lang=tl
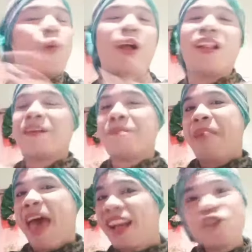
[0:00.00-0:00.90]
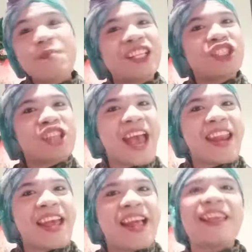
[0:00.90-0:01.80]
Welcome back to my
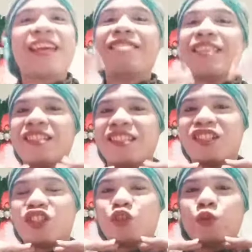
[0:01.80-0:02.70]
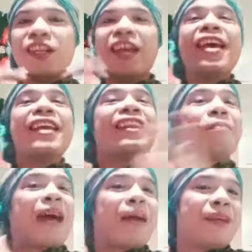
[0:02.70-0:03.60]
channel and this is June.
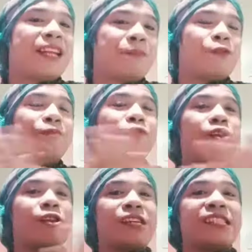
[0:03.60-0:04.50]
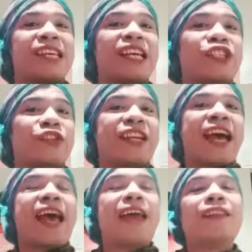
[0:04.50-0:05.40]
Nagbabalik po muli sa inyong
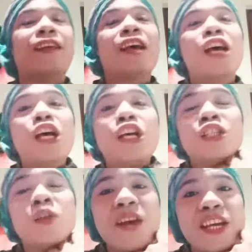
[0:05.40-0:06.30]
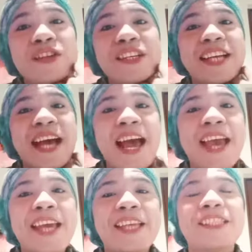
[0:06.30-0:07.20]
lahat. So ngayon
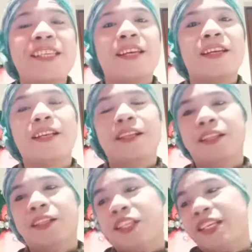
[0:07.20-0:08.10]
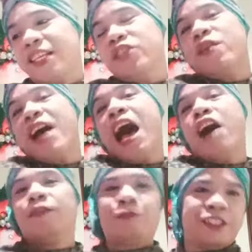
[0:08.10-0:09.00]
guys, tingnan niyo yung
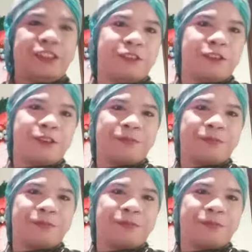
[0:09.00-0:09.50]
outfit ko.